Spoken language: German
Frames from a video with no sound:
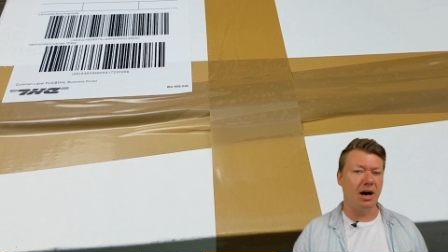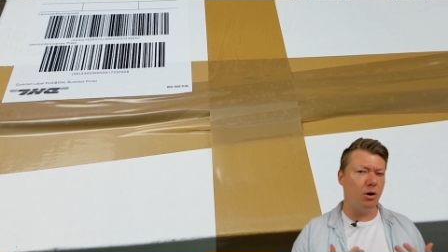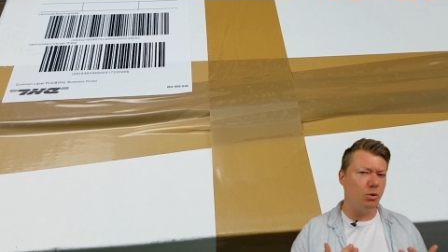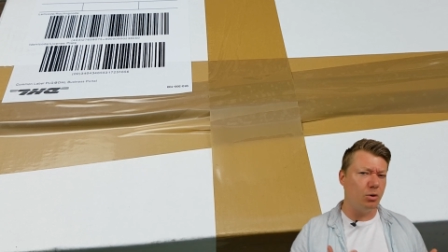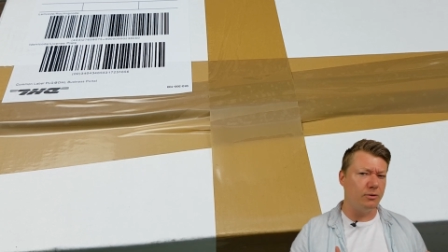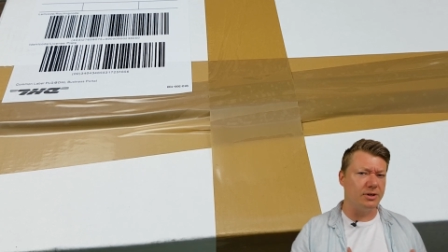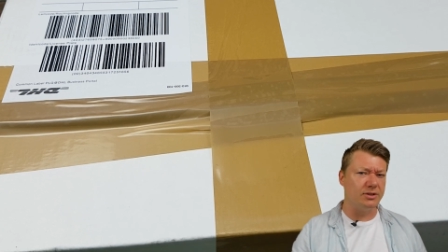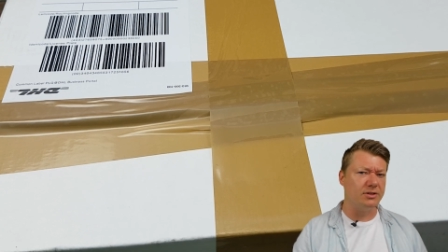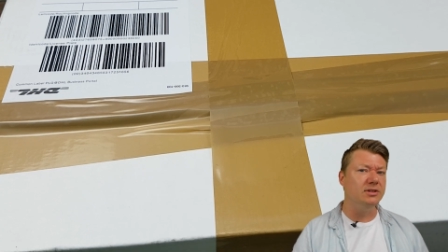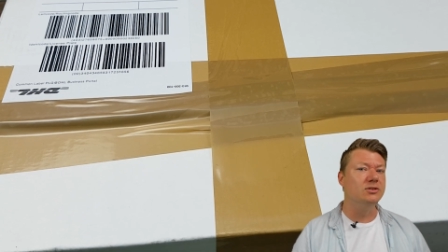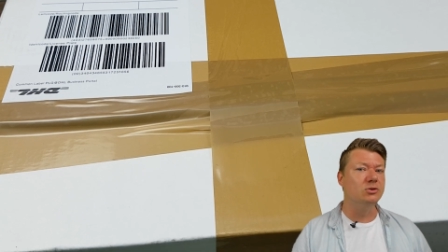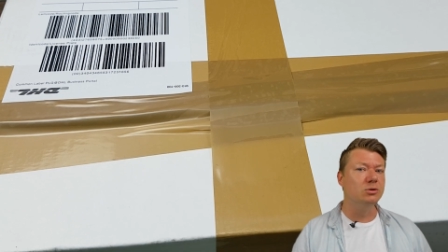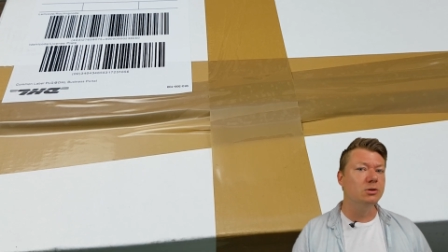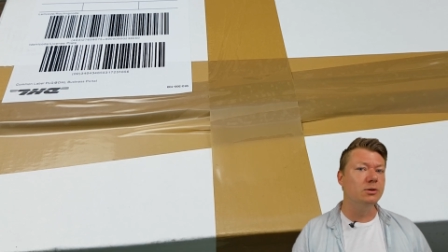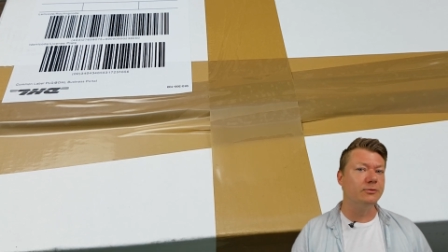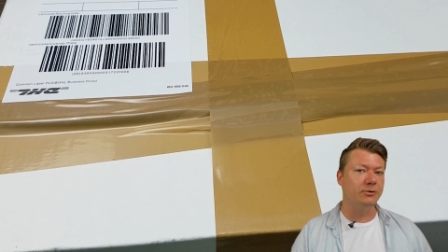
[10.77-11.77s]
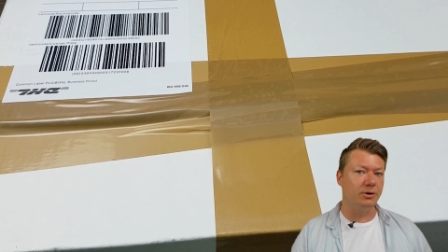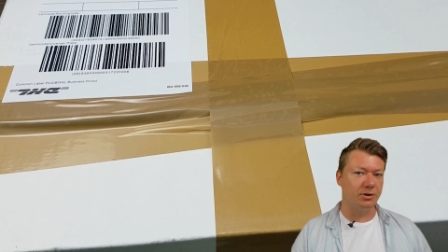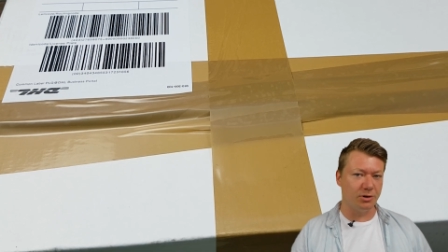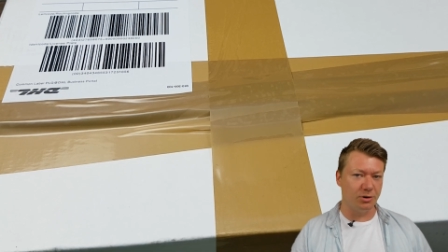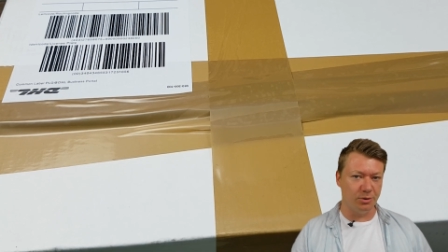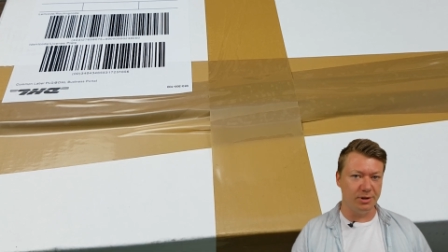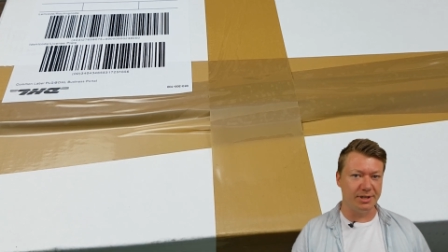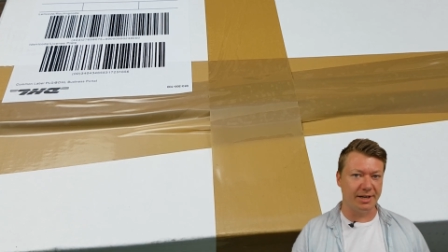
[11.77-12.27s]
auch was die Zukunft von
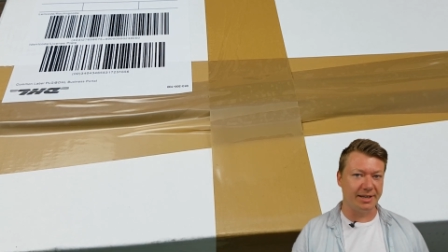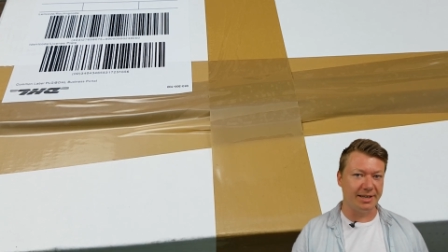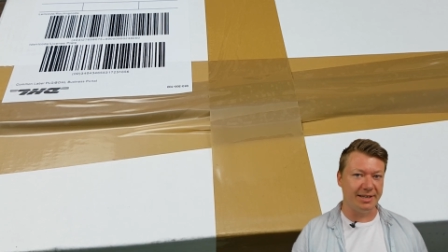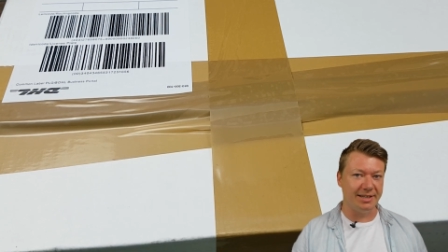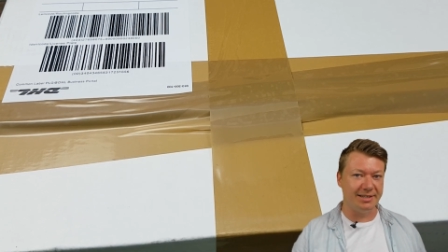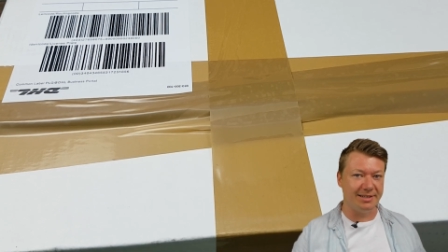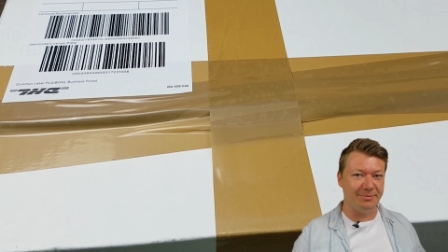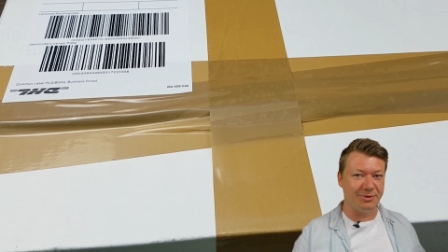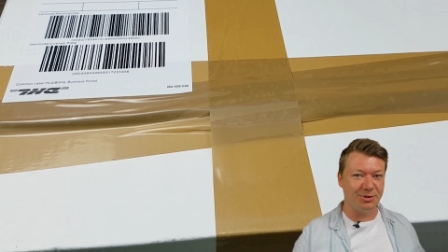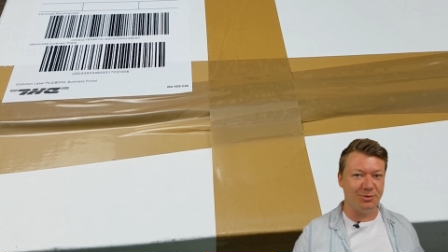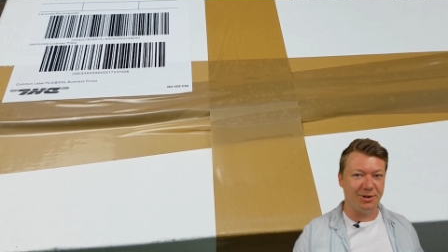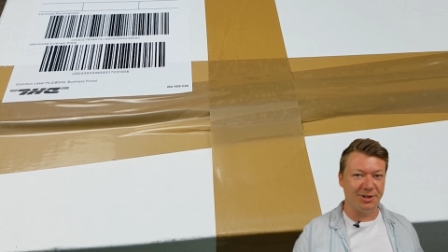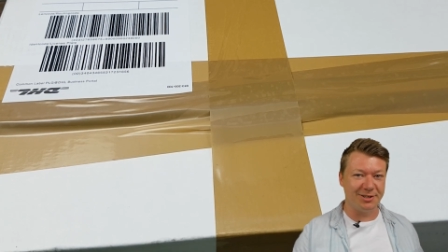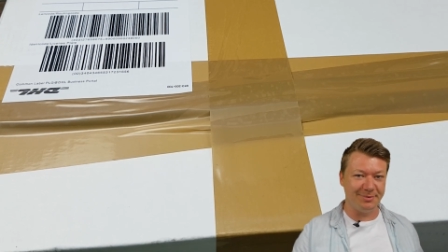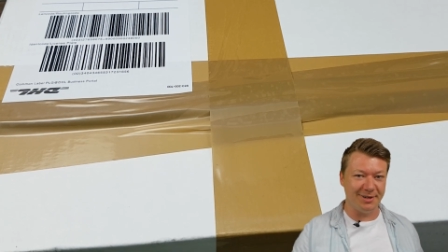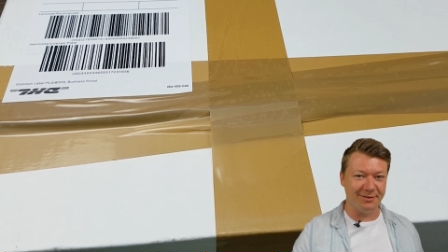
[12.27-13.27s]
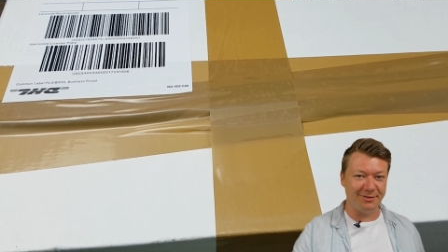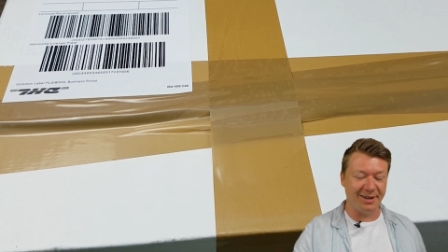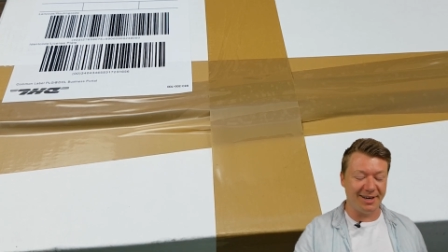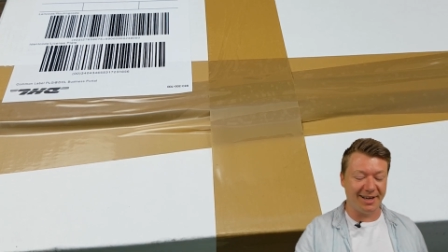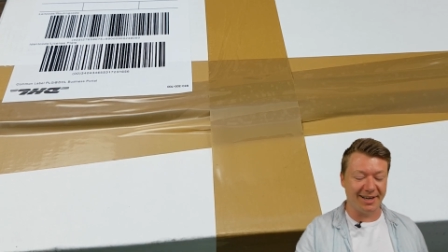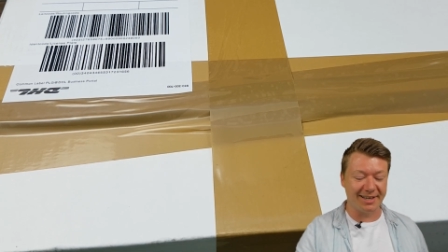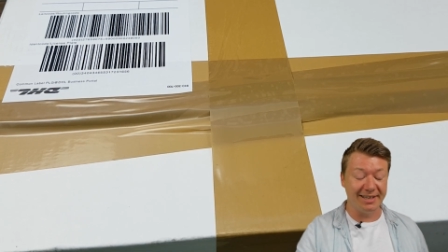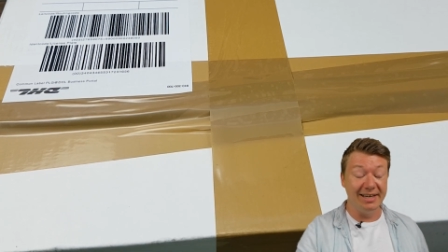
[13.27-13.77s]
Kult angeht im Truhanspiele
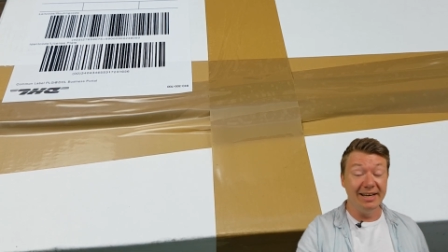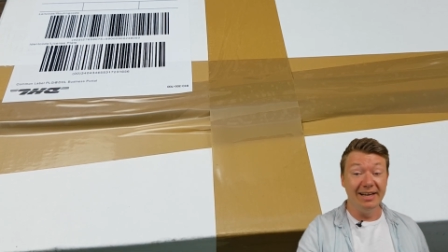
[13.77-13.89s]
Verlag.